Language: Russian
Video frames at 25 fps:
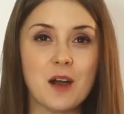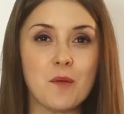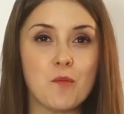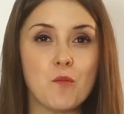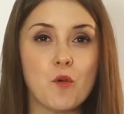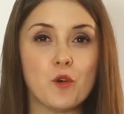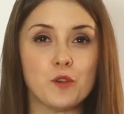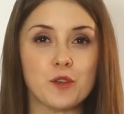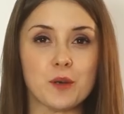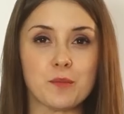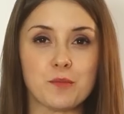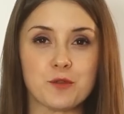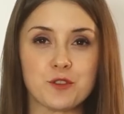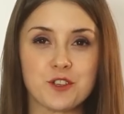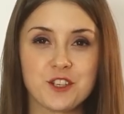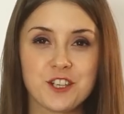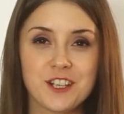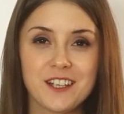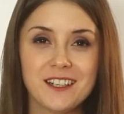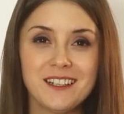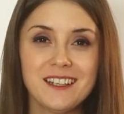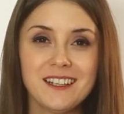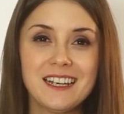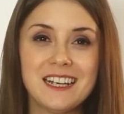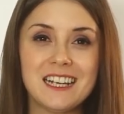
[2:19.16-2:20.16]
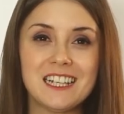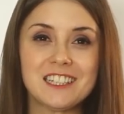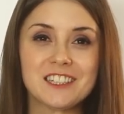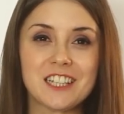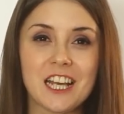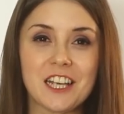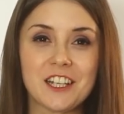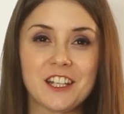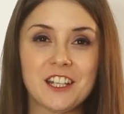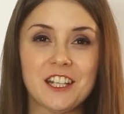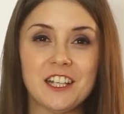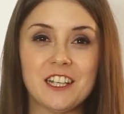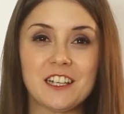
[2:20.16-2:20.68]
Монопучки,
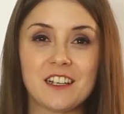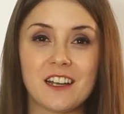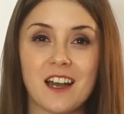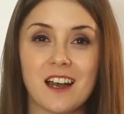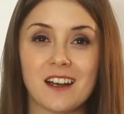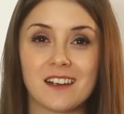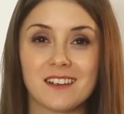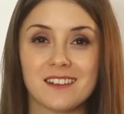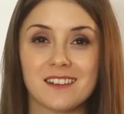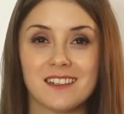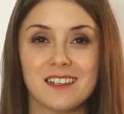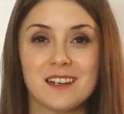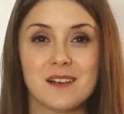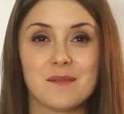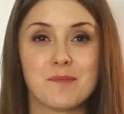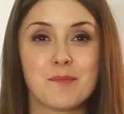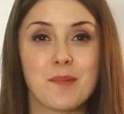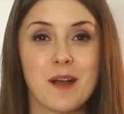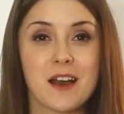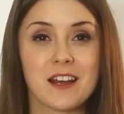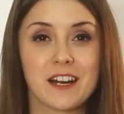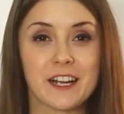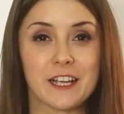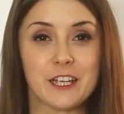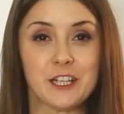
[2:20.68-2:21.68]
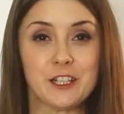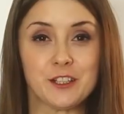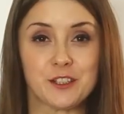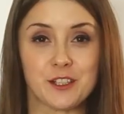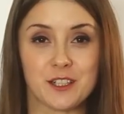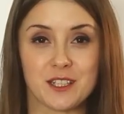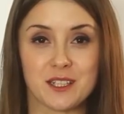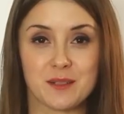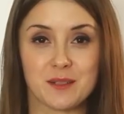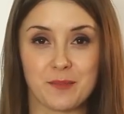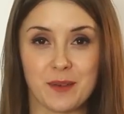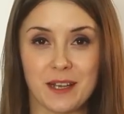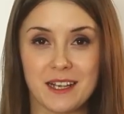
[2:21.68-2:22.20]
такие как пара
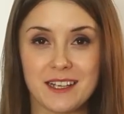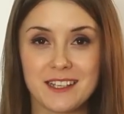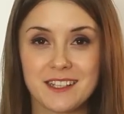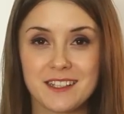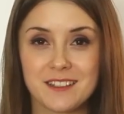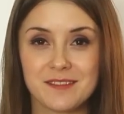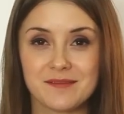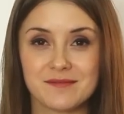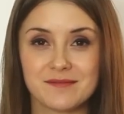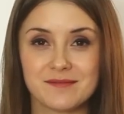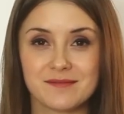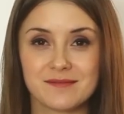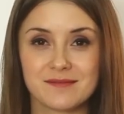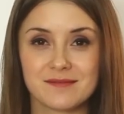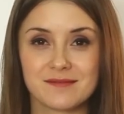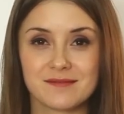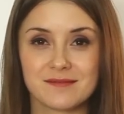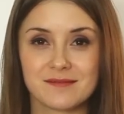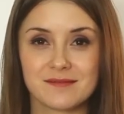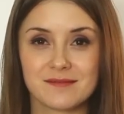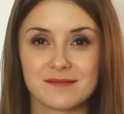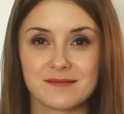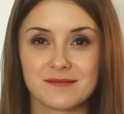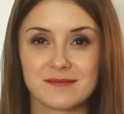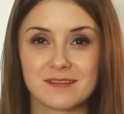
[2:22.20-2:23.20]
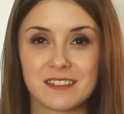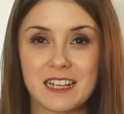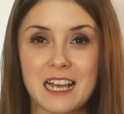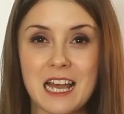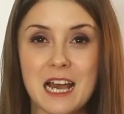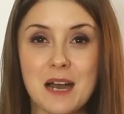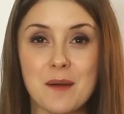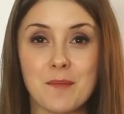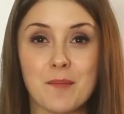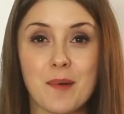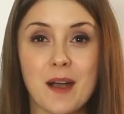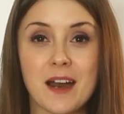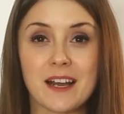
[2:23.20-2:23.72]
Интерспейс,
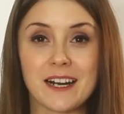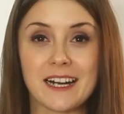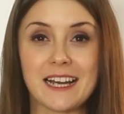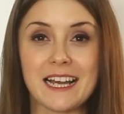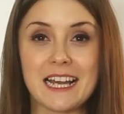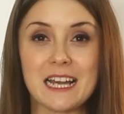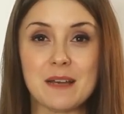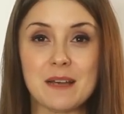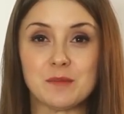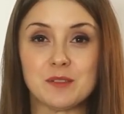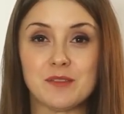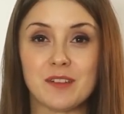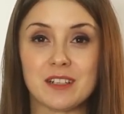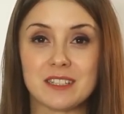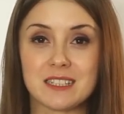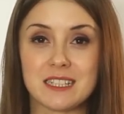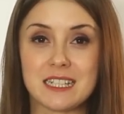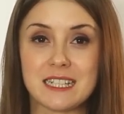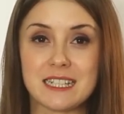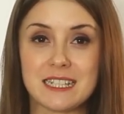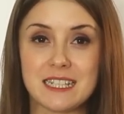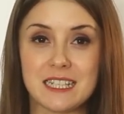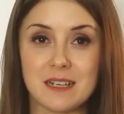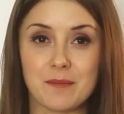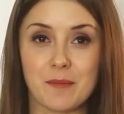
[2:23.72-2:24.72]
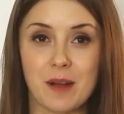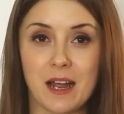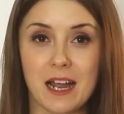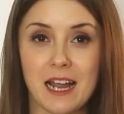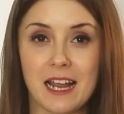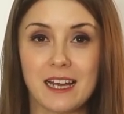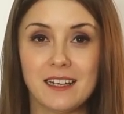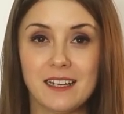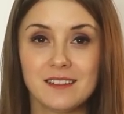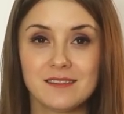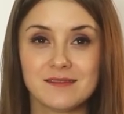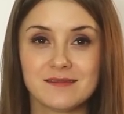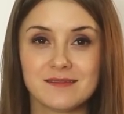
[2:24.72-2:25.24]
пара
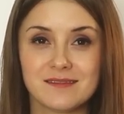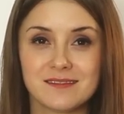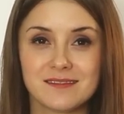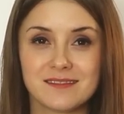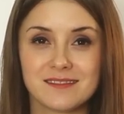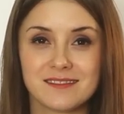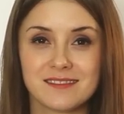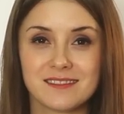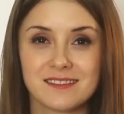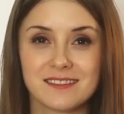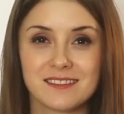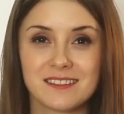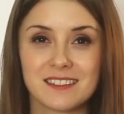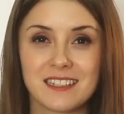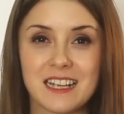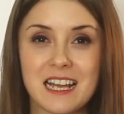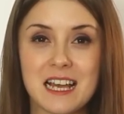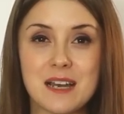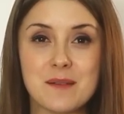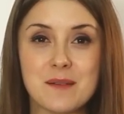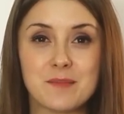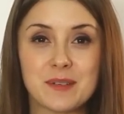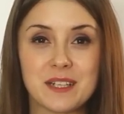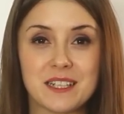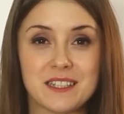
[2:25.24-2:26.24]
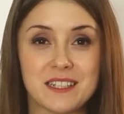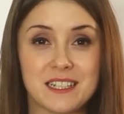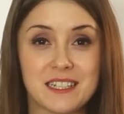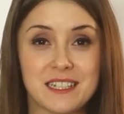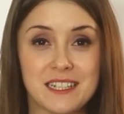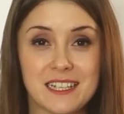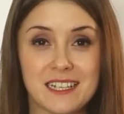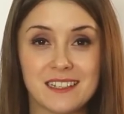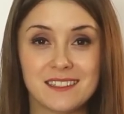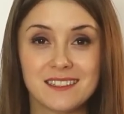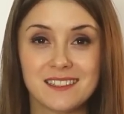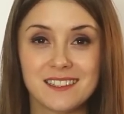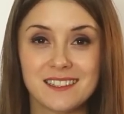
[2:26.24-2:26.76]
М27Л,
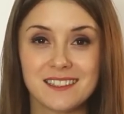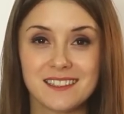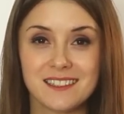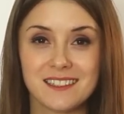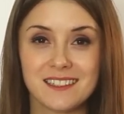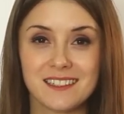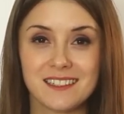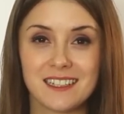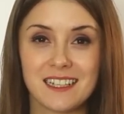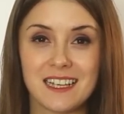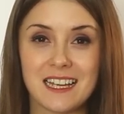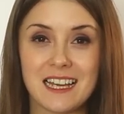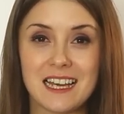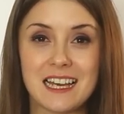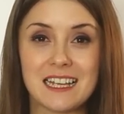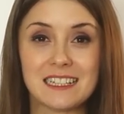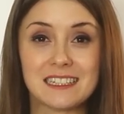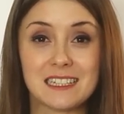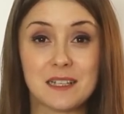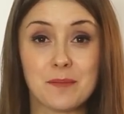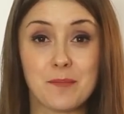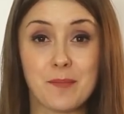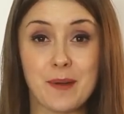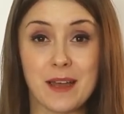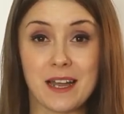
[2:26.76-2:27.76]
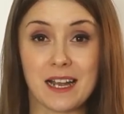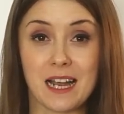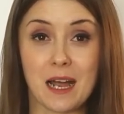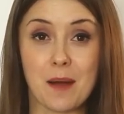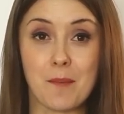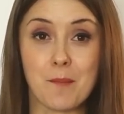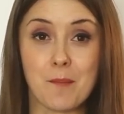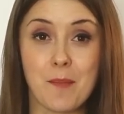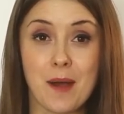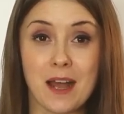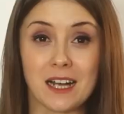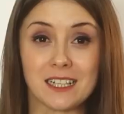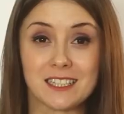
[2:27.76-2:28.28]
Президент, ТП
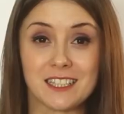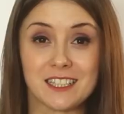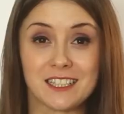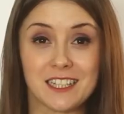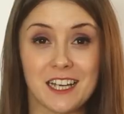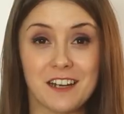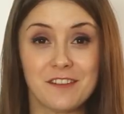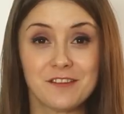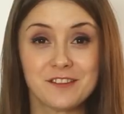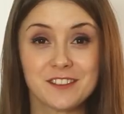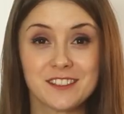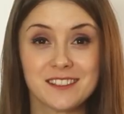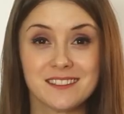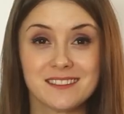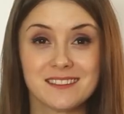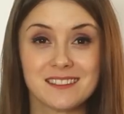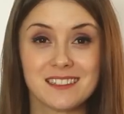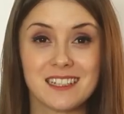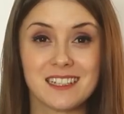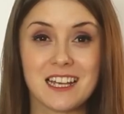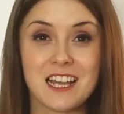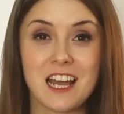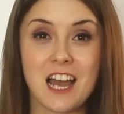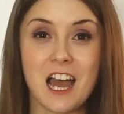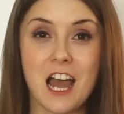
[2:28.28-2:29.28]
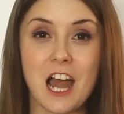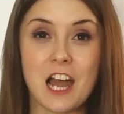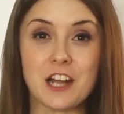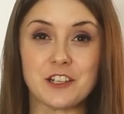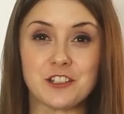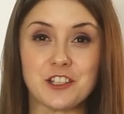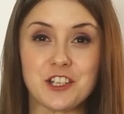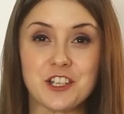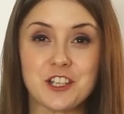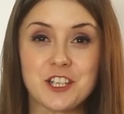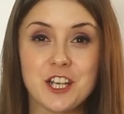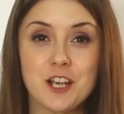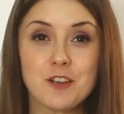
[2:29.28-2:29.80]
Компакт Тафт
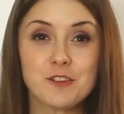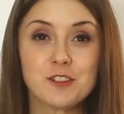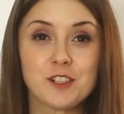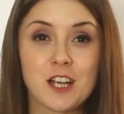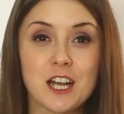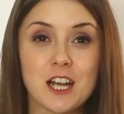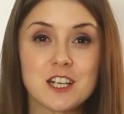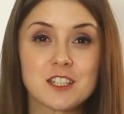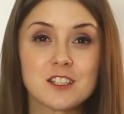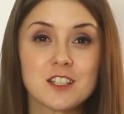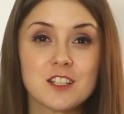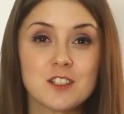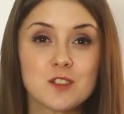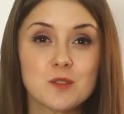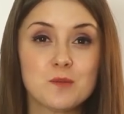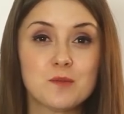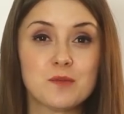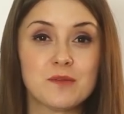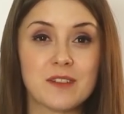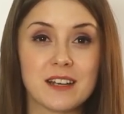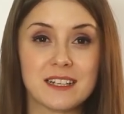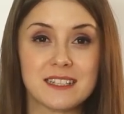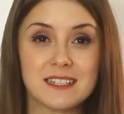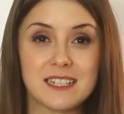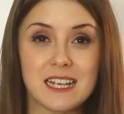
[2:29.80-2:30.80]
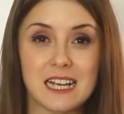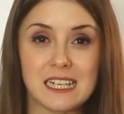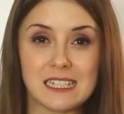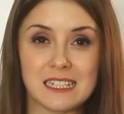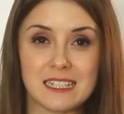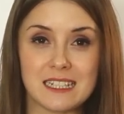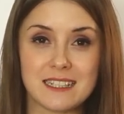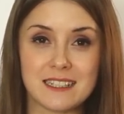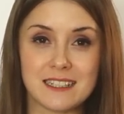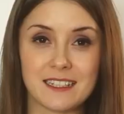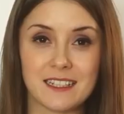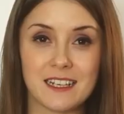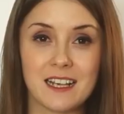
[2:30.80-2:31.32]
очищают каждый зуб в
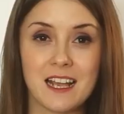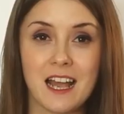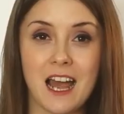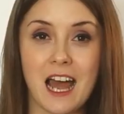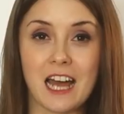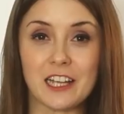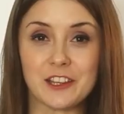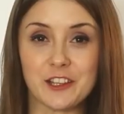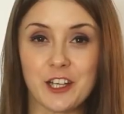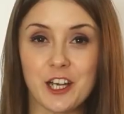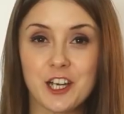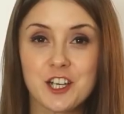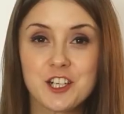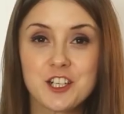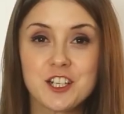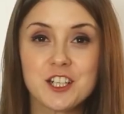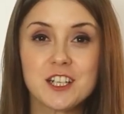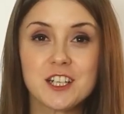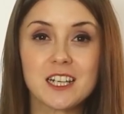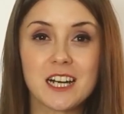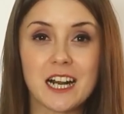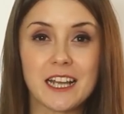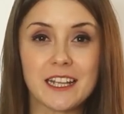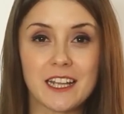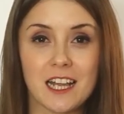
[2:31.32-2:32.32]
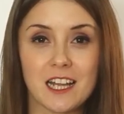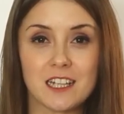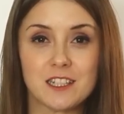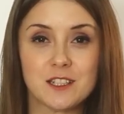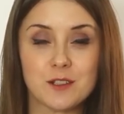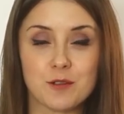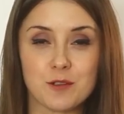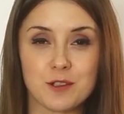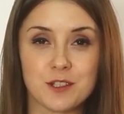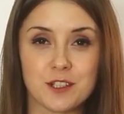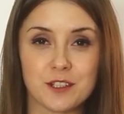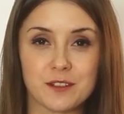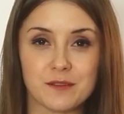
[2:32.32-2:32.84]
отдельности, а также края
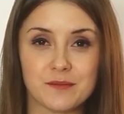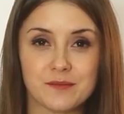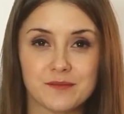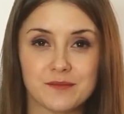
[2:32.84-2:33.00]
десен.